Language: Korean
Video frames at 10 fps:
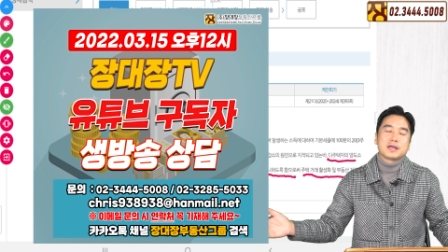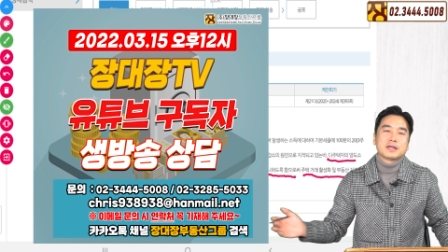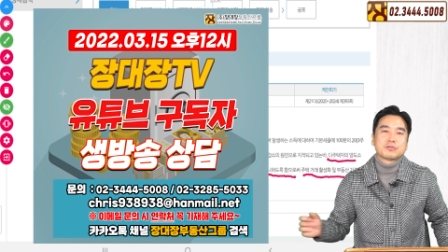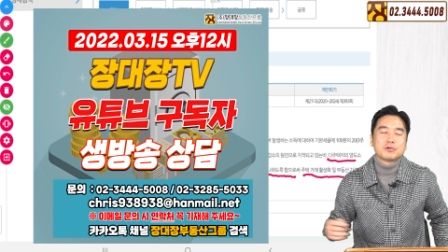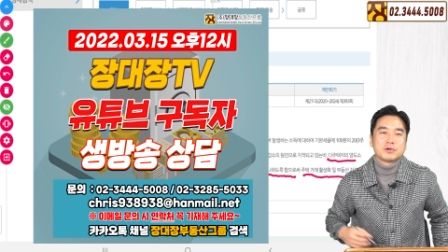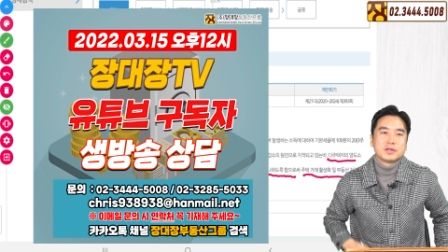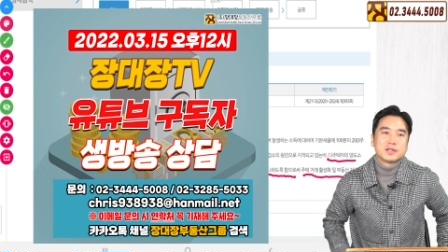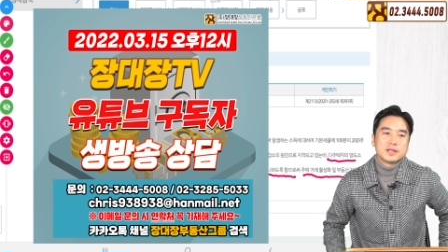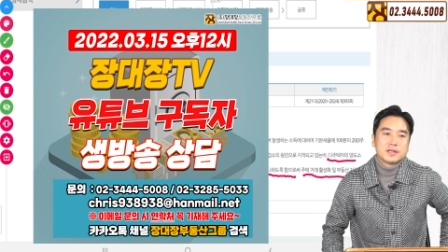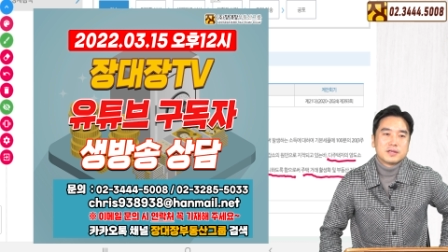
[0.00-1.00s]
예, 또
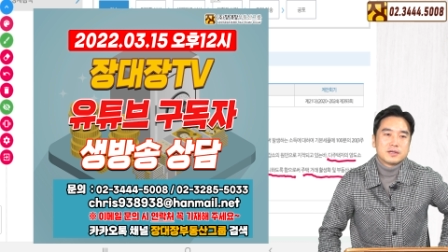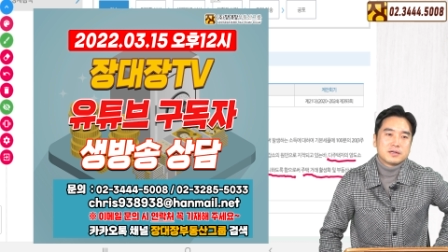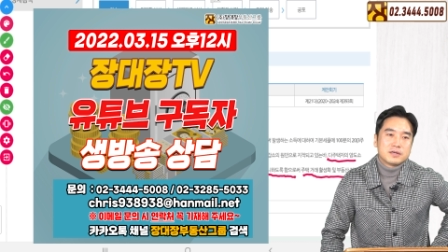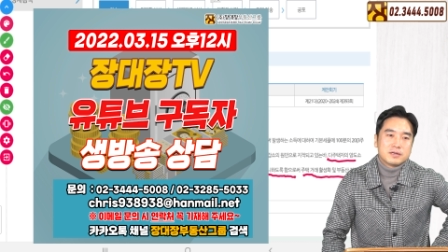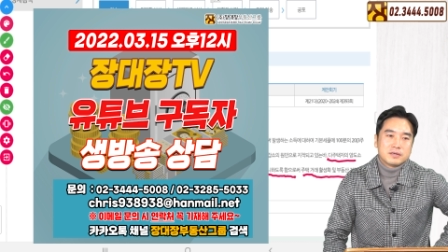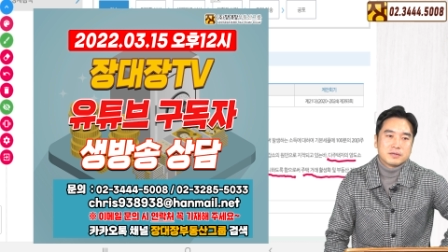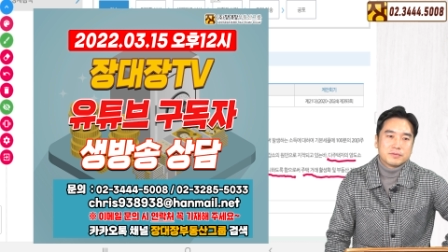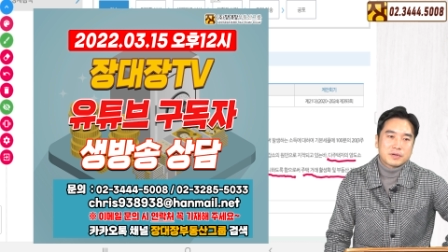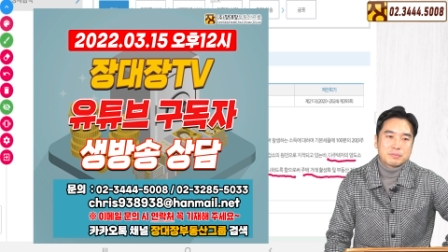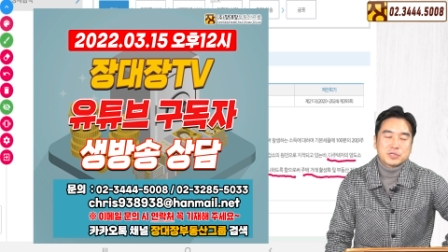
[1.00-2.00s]
어,
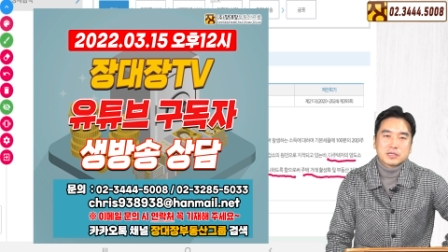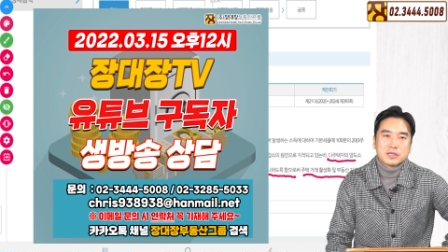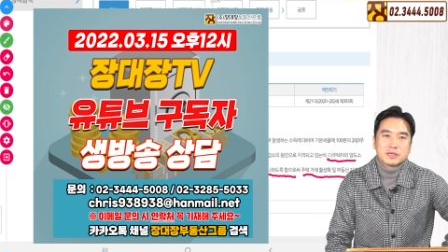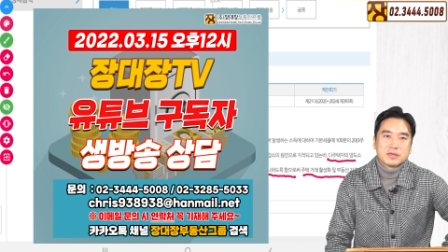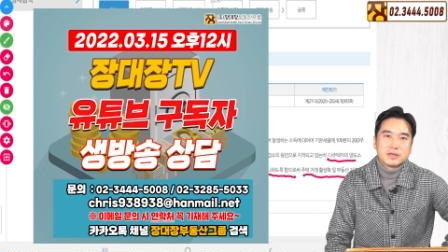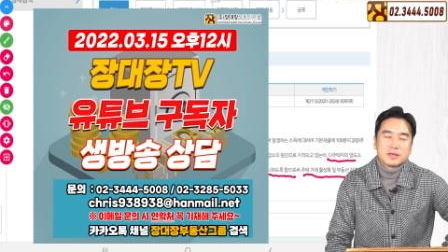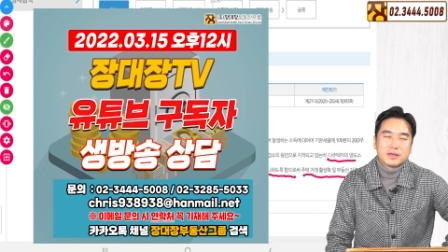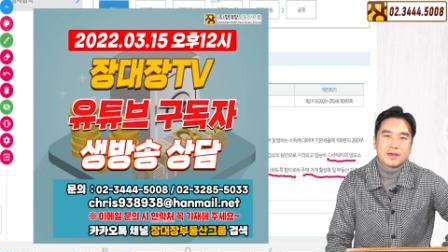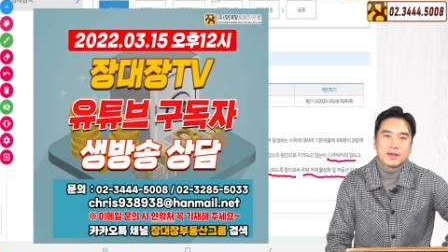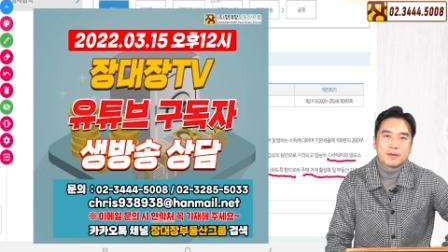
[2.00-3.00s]
갑자기
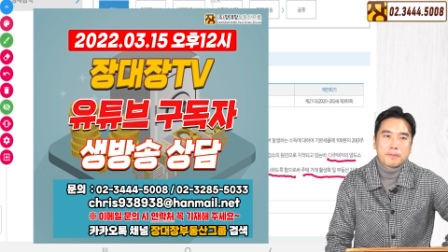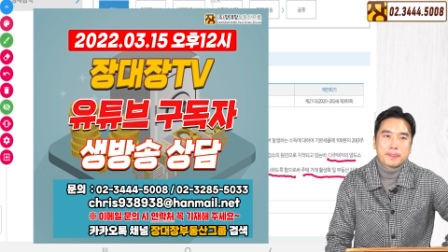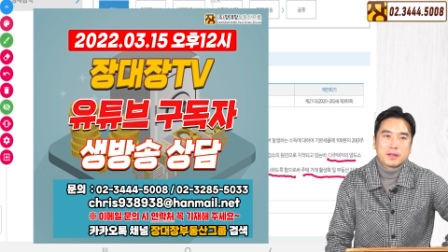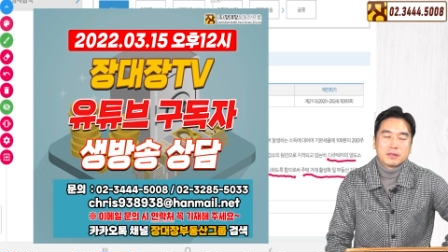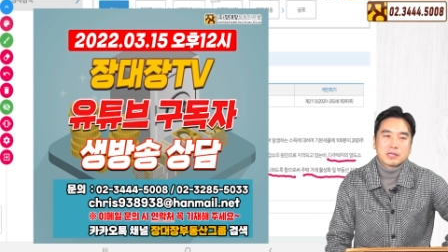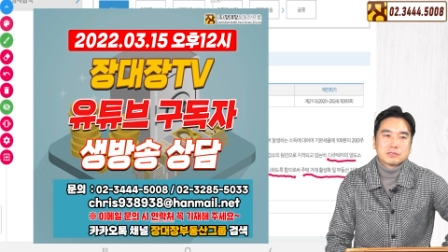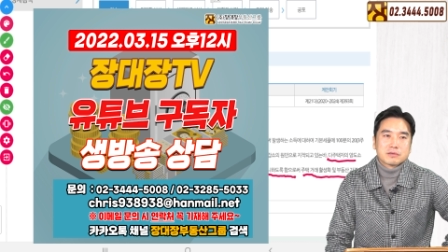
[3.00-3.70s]
예, 대선